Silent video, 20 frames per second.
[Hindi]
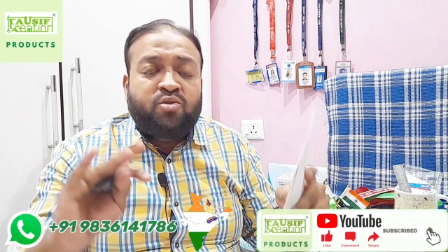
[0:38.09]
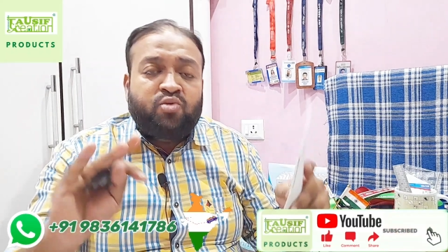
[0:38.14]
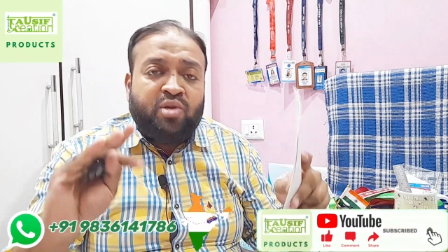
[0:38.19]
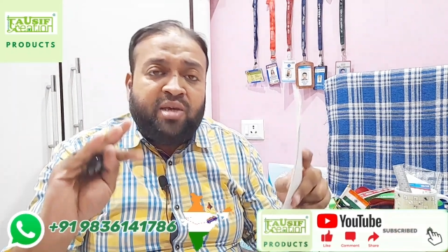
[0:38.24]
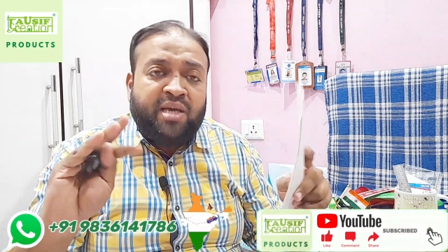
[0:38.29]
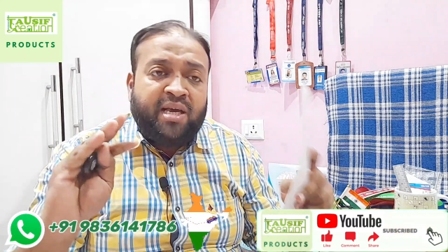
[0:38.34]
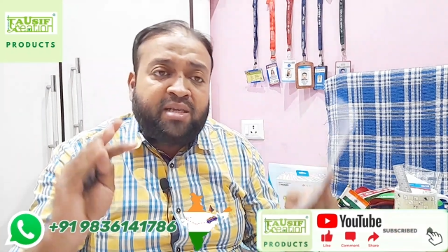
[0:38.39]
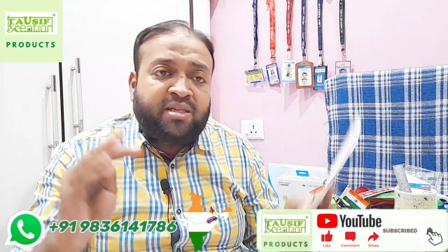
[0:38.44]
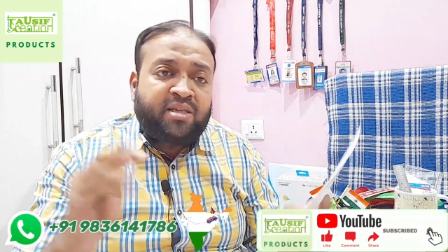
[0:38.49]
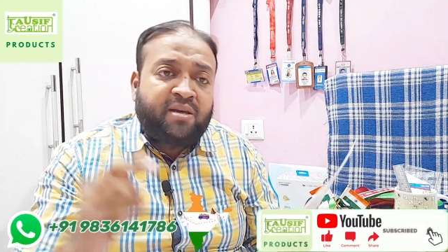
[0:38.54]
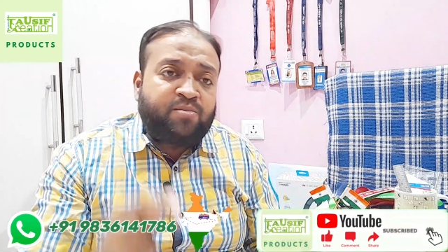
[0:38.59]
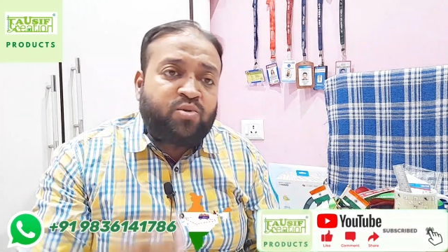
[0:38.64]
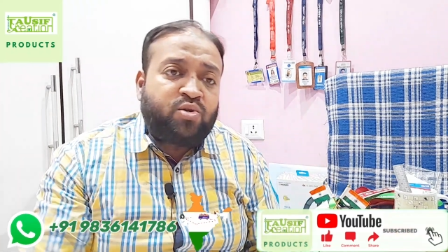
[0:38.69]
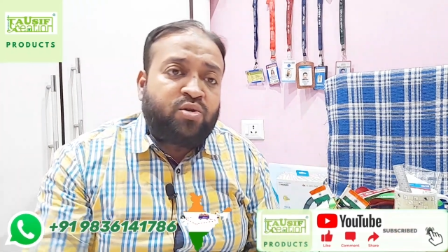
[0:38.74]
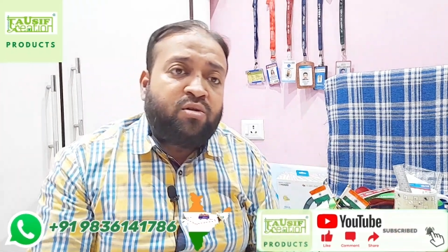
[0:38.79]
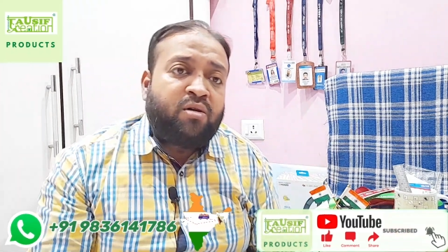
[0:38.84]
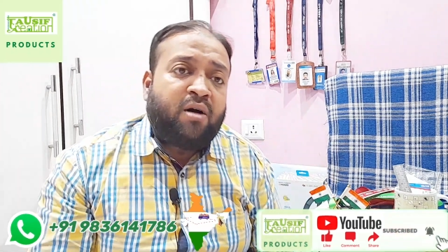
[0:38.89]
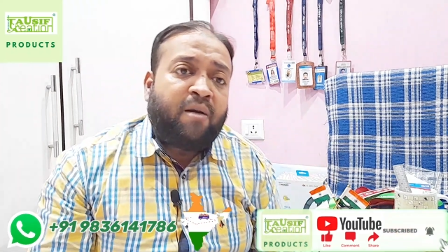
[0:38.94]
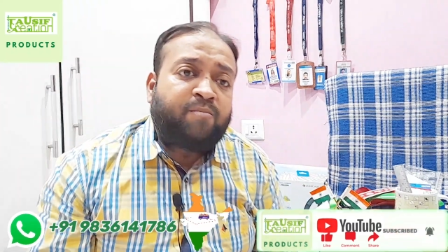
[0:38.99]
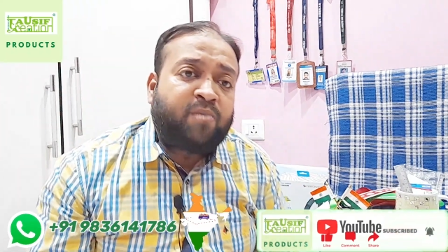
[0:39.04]
तो ये सब
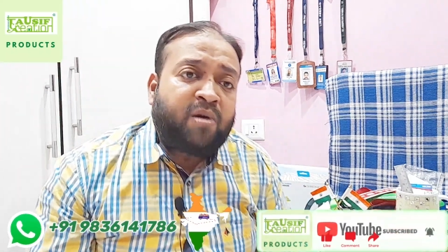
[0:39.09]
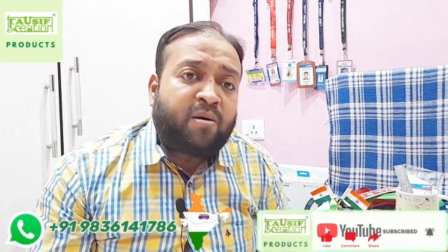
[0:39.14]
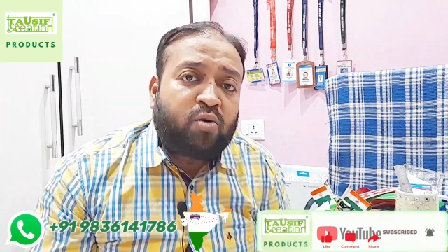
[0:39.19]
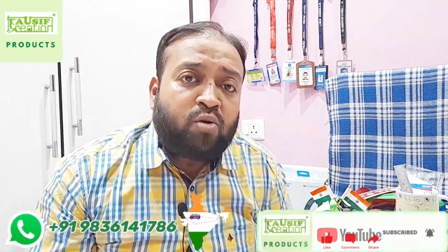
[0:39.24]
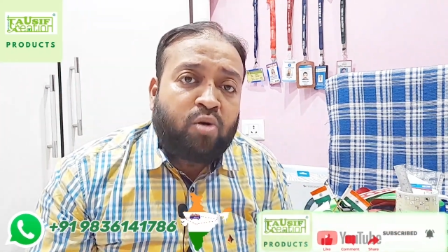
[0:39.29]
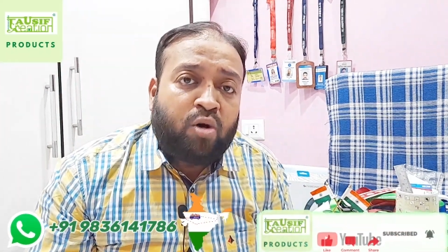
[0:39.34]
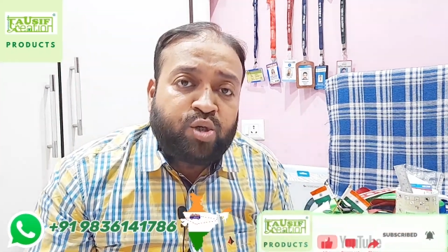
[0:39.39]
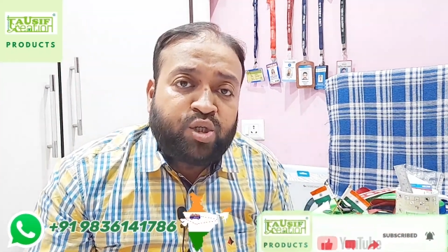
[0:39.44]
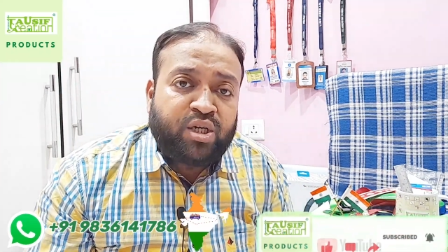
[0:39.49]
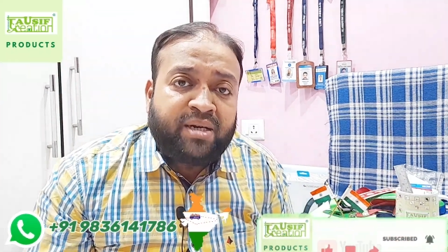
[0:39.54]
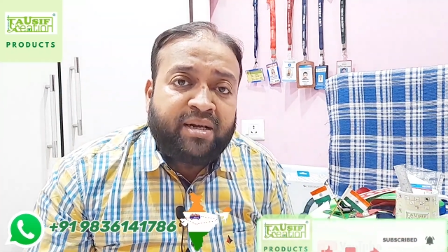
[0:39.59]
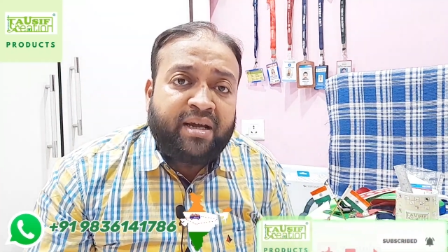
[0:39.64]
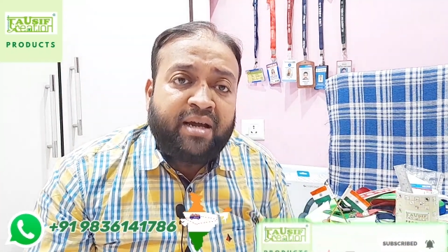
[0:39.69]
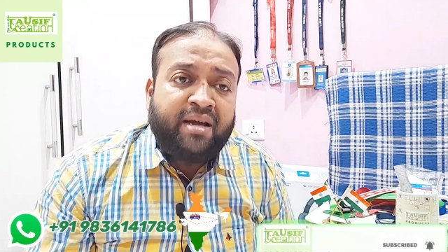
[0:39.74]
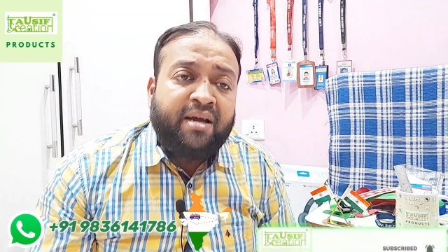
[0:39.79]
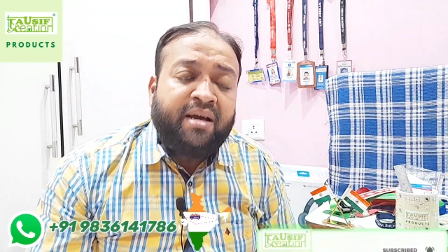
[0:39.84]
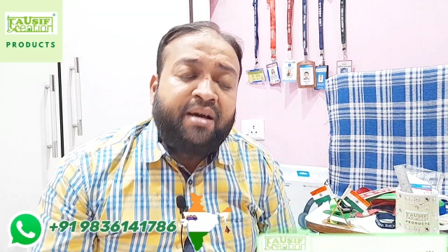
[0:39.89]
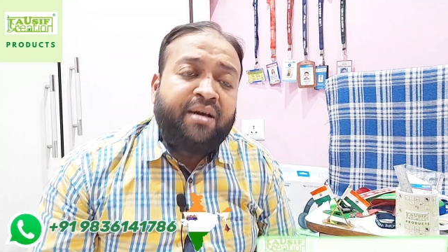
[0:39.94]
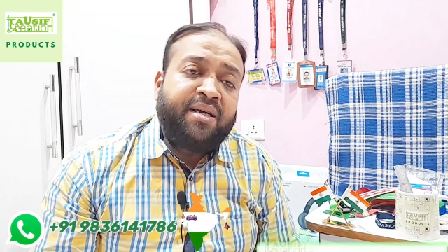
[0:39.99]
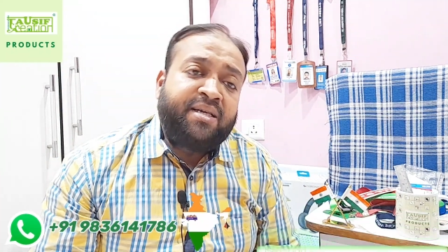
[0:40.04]
जो आपका कौशन है
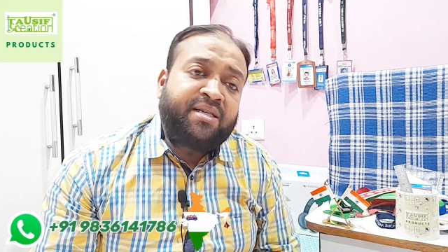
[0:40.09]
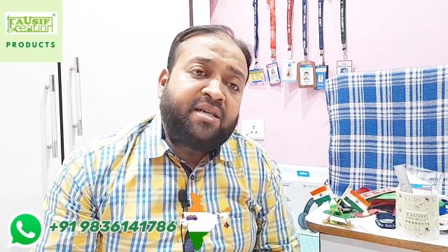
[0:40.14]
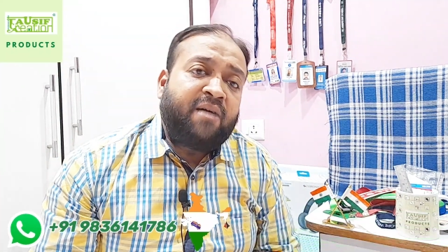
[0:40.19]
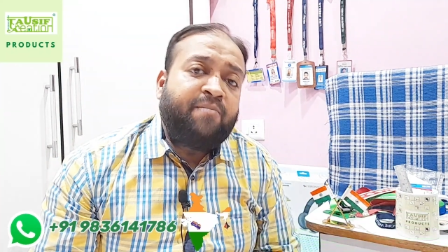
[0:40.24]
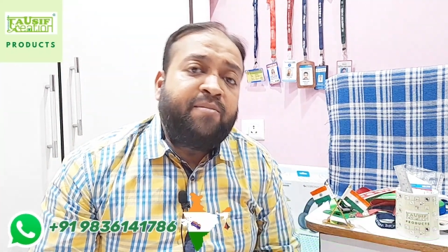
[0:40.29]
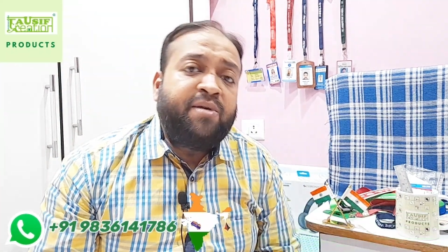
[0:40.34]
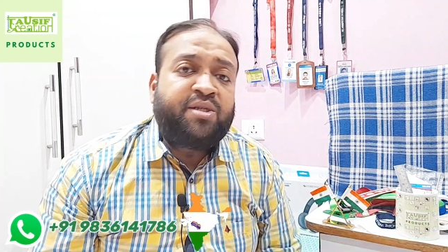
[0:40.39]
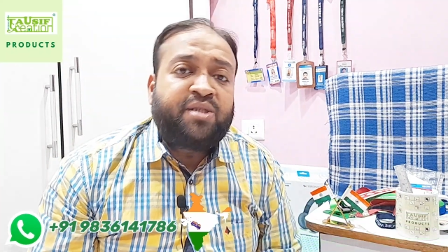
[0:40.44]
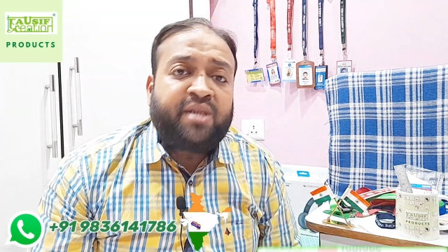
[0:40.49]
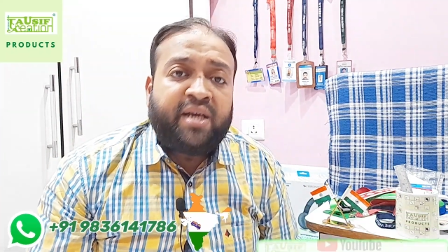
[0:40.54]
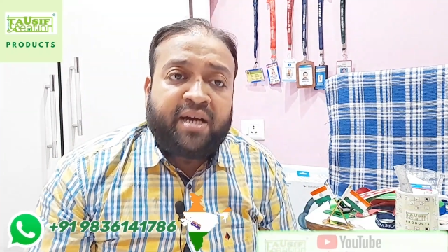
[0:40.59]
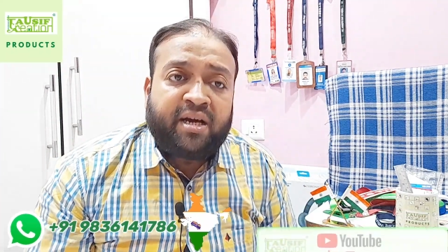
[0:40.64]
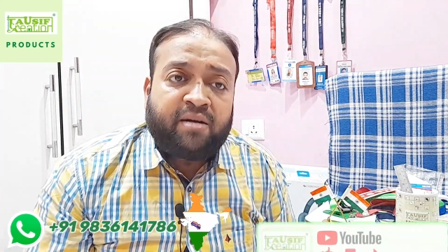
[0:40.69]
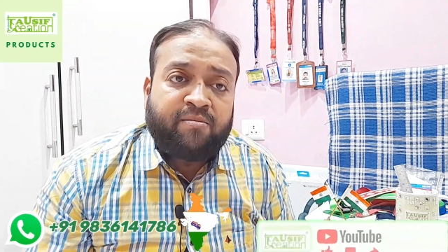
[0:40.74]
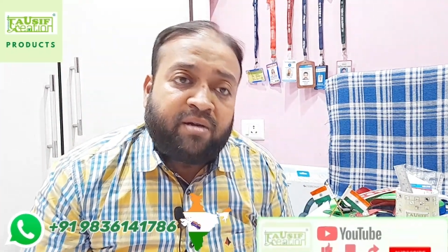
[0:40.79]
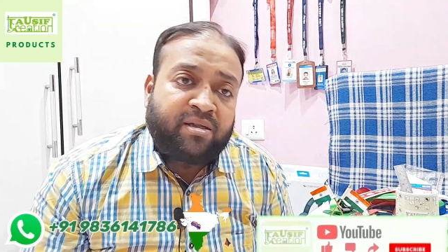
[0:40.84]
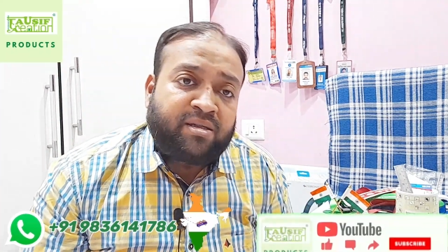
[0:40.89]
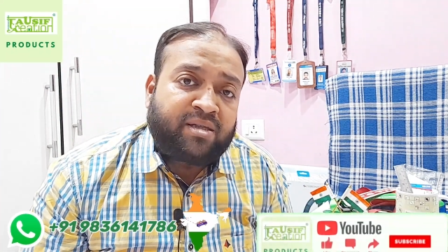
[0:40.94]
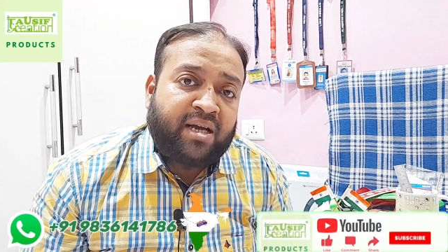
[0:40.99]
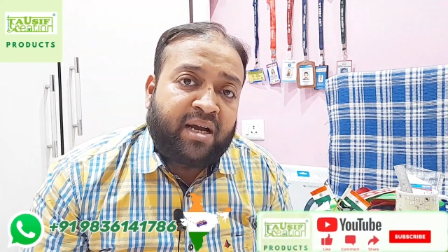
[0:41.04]
इसका भी स्टिकर
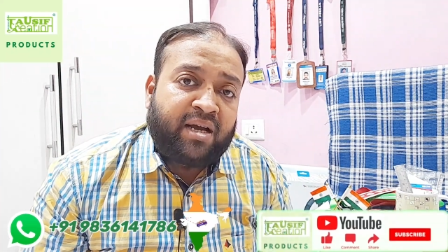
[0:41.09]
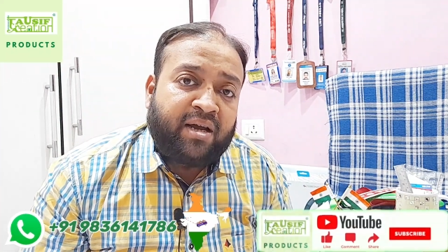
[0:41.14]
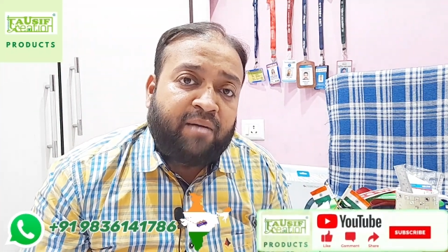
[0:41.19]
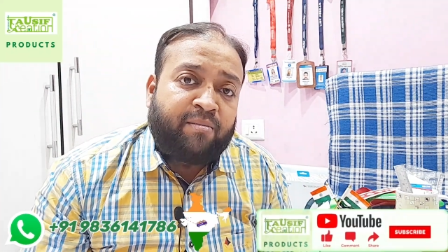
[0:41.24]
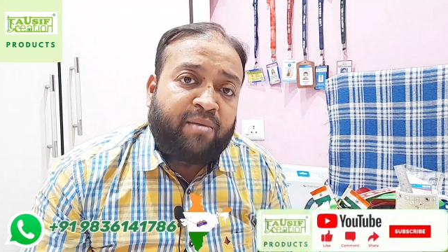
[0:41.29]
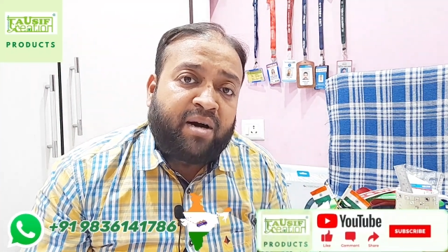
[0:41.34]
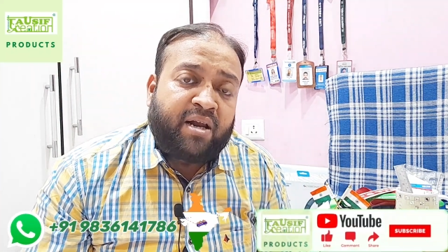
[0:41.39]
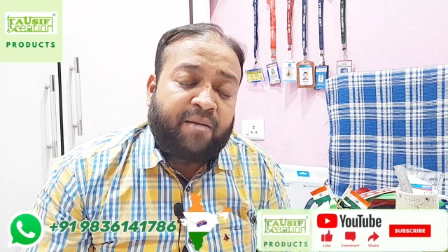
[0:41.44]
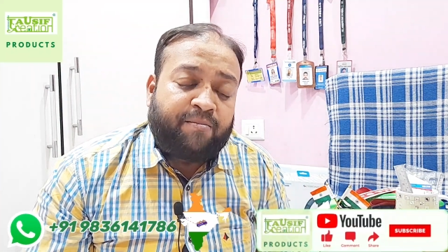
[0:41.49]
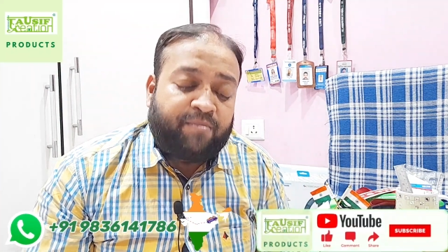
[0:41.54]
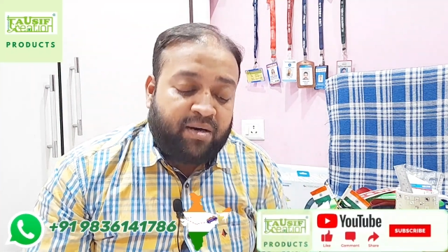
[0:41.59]
बनता है हमारे